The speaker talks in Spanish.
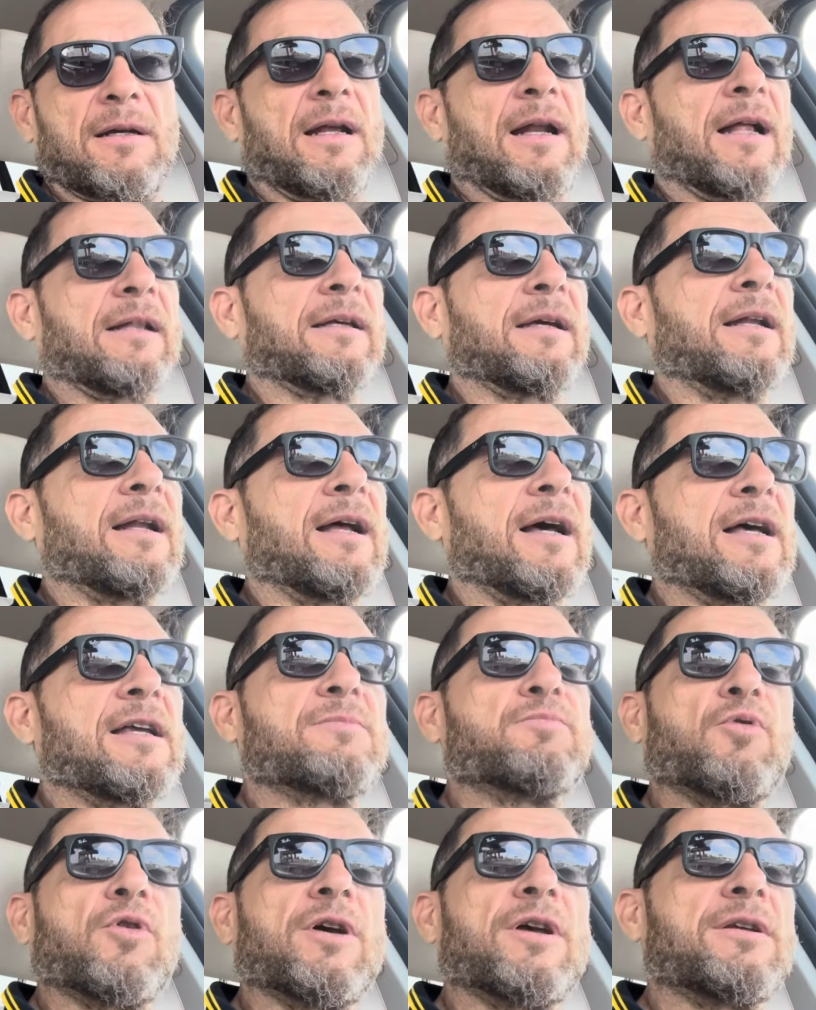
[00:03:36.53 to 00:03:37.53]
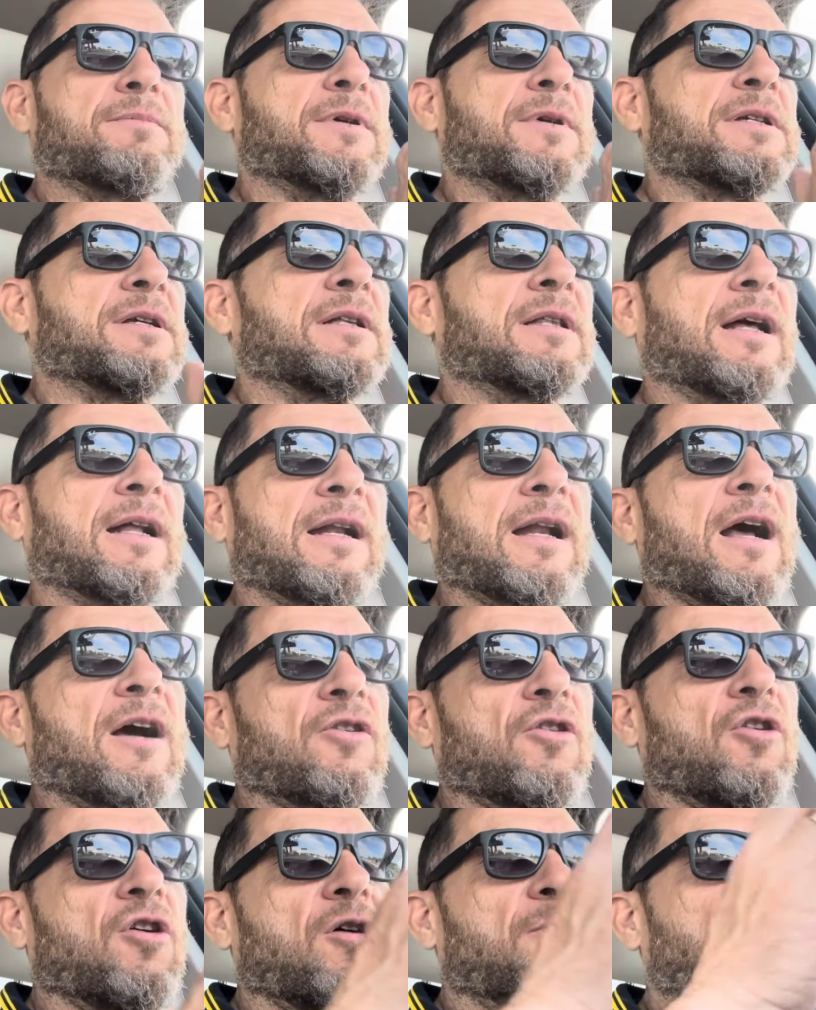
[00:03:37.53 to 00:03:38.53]
En Atenas, pues visitar la
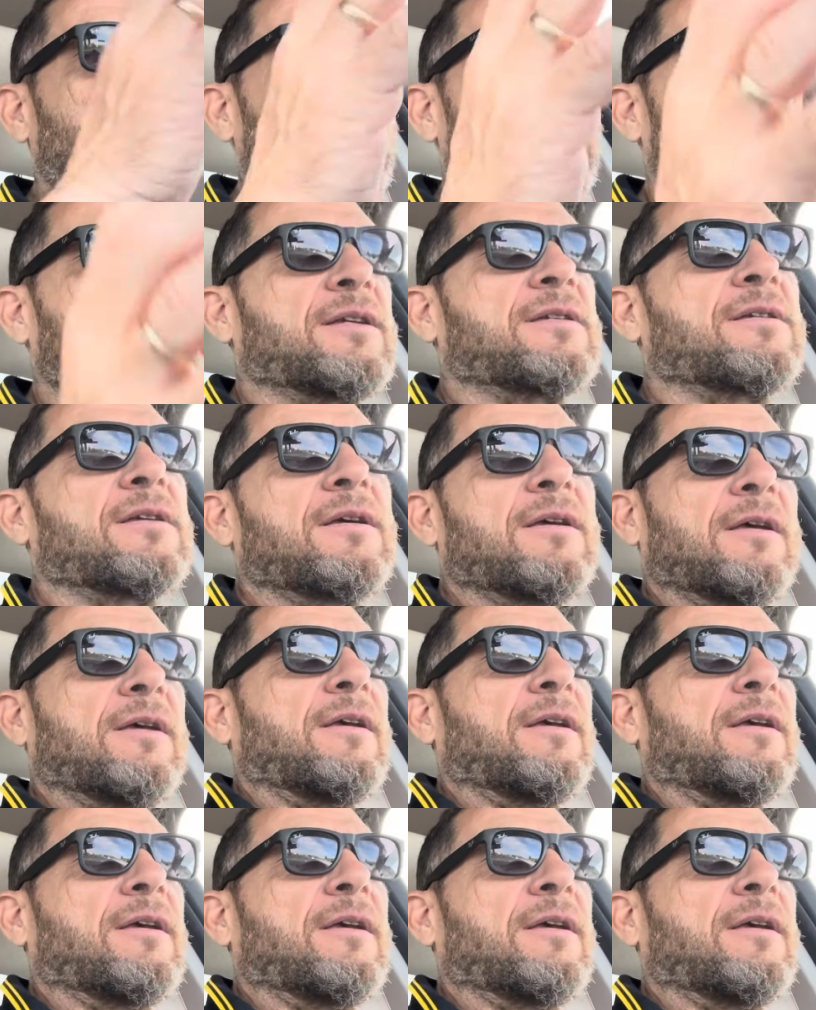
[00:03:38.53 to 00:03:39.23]
Acrópolis,